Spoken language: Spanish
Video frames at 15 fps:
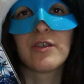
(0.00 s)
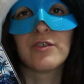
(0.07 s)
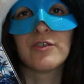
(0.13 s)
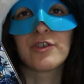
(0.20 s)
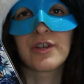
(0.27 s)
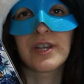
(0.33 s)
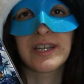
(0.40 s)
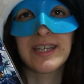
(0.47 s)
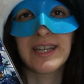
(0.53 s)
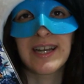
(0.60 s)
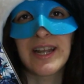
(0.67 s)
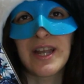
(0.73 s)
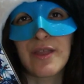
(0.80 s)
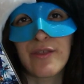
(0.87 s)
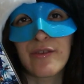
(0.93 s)
Yo quería
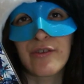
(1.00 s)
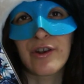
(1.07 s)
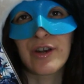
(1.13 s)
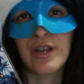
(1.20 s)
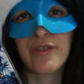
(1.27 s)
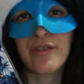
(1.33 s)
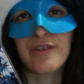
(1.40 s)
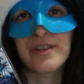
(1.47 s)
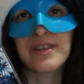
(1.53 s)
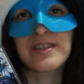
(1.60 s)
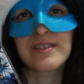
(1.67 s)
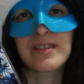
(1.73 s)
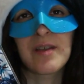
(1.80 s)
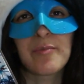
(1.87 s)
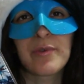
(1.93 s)
la edición
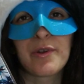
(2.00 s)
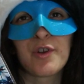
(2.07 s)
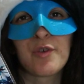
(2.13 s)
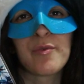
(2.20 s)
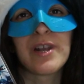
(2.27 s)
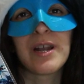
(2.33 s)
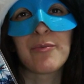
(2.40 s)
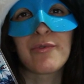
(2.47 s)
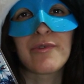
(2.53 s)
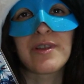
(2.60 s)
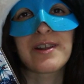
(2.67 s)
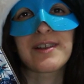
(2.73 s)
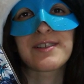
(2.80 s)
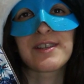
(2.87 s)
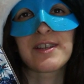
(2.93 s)
coleccionista, pero no me la pude
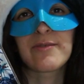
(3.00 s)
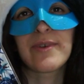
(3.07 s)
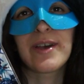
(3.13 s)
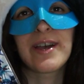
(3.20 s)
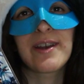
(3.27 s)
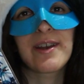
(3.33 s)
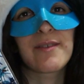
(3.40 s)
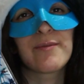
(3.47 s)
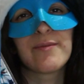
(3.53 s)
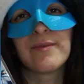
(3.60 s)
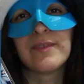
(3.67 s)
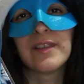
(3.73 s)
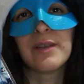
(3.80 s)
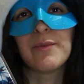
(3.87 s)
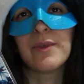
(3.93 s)
reservar
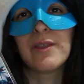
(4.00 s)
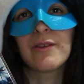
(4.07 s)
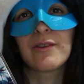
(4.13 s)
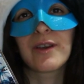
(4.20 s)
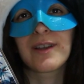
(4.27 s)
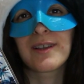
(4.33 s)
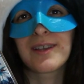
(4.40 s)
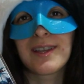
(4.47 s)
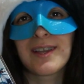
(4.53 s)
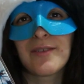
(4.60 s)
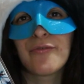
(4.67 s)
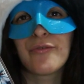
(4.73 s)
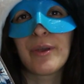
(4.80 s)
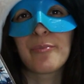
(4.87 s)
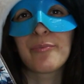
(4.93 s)
debido a que
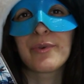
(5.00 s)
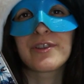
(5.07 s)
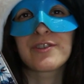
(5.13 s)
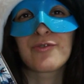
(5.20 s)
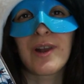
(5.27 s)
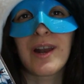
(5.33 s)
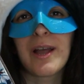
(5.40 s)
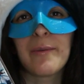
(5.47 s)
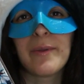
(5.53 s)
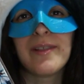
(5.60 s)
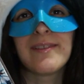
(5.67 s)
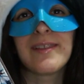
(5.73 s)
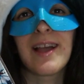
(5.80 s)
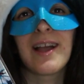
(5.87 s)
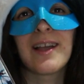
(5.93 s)
fue puesto a la
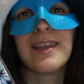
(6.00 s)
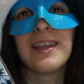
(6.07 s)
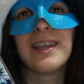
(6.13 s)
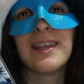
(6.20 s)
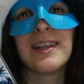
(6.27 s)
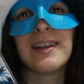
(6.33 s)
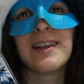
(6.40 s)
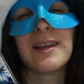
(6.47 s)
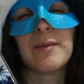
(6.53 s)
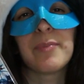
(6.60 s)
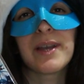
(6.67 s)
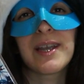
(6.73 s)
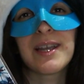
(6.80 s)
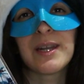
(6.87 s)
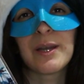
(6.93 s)
venta en la
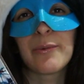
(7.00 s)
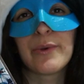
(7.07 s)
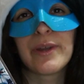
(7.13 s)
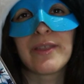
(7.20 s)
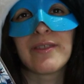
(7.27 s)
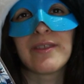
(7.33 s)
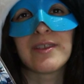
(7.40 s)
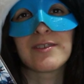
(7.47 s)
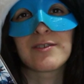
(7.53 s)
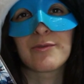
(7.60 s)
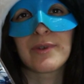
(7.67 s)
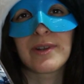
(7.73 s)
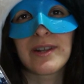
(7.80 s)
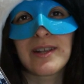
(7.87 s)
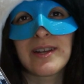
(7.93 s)
página web de
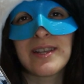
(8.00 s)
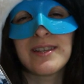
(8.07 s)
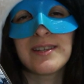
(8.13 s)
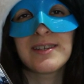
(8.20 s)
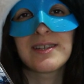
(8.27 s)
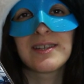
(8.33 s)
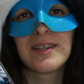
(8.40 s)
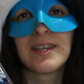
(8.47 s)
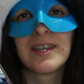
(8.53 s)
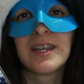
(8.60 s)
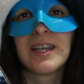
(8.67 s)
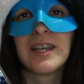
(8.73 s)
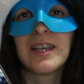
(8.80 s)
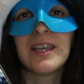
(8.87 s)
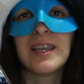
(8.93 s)
Square Enix.
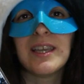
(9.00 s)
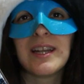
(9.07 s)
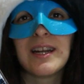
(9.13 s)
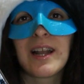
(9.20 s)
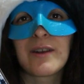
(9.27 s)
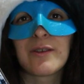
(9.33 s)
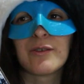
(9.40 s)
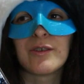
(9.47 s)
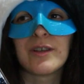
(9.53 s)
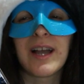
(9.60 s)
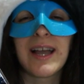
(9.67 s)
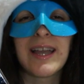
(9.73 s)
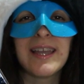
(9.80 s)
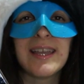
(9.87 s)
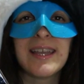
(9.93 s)
Y claro,
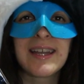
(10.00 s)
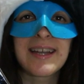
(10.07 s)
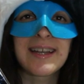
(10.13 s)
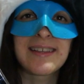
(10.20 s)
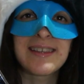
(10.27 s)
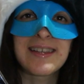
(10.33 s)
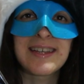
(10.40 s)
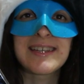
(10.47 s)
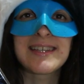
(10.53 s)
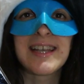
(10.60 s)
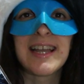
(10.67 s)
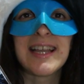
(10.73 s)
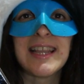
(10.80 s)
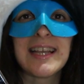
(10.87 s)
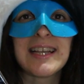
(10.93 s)
hay gente que se
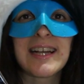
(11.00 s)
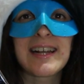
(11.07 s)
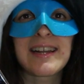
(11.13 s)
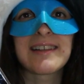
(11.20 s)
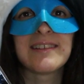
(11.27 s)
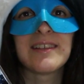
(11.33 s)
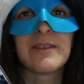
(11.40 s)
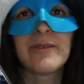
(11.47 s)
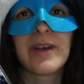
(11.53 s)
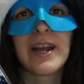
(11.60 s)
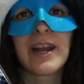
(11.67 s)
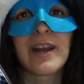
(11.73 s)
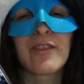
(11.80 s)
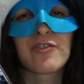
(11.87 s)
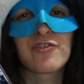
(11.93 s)
dedica a
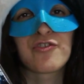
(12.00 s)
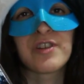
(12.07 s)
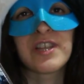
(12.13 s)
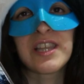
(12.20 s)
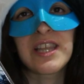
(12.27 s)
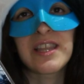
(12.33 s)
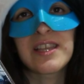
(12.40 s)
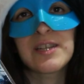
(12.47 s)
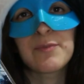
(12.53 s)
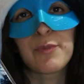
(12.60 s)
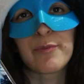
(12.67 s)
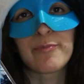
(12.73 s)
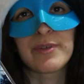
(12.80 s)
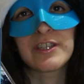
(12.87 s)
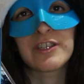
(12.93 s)
reservar dos unidades
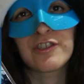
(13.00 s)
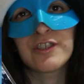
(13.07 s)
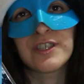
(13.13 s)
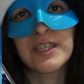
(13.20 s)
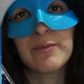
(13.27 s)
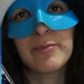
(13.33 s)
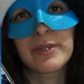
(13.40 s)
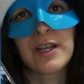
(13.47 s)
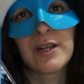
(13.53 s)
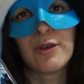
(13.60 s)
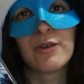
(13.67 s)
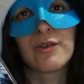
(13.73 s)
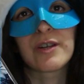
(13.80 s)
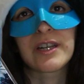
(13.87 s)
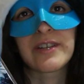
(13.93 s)
por persona para
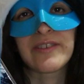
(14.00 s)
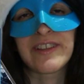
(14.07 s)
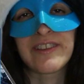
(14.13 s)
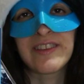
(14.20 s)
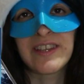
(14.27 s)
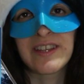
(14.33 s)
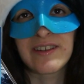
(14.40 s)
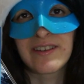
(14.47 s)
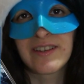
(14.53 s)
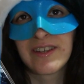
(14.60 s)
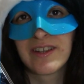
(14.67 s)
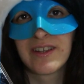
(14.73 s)
luego revender.